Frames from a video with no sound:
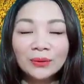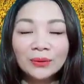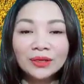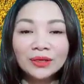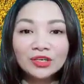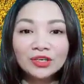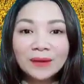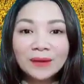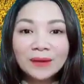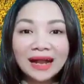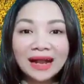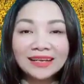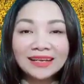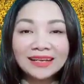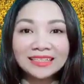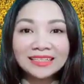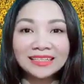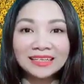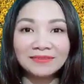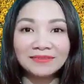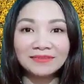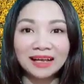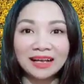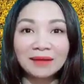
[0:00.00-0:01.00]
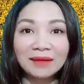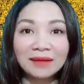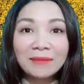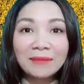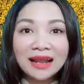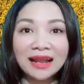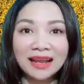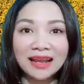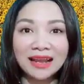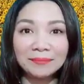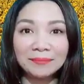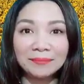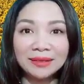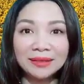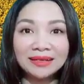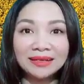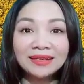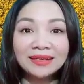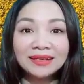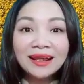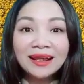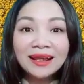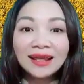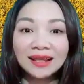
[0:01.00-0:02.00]
Quý cô bác, anh chị và các bạn đã biết,
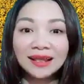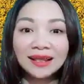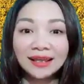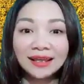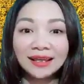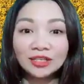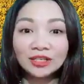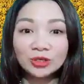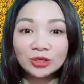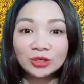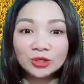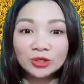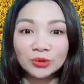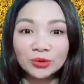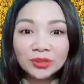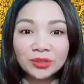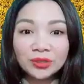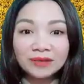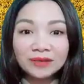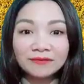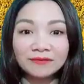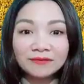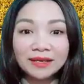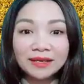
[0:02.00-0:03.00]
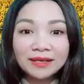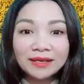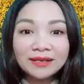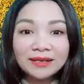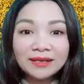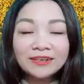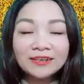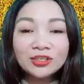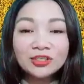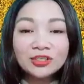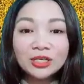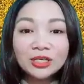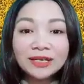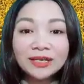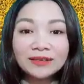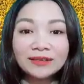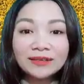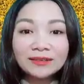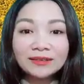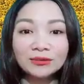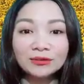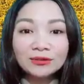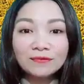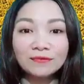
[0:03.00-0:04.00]
kênh Tướng Số Tử Vi chuyên
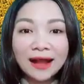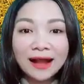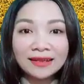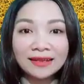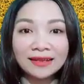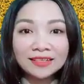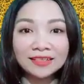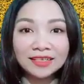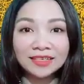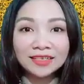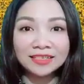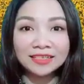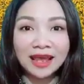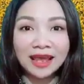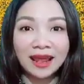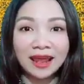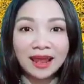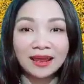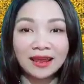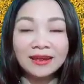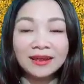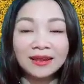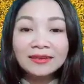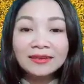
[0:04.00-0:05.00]
nghiên cứu và chia sẻ